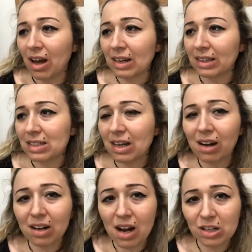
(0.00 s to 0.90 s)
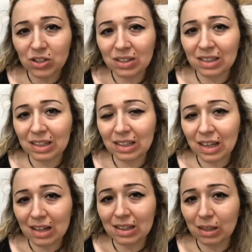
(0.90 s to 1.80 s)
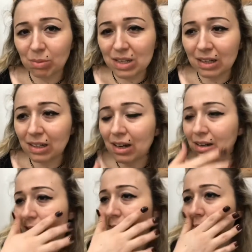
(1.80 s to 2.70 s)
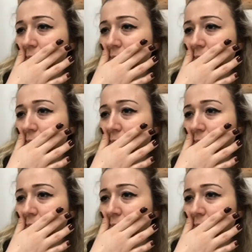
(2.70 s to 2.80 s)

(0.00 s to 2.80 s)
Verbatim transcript: herkes karşısındakini kendi gibi zanneder ya.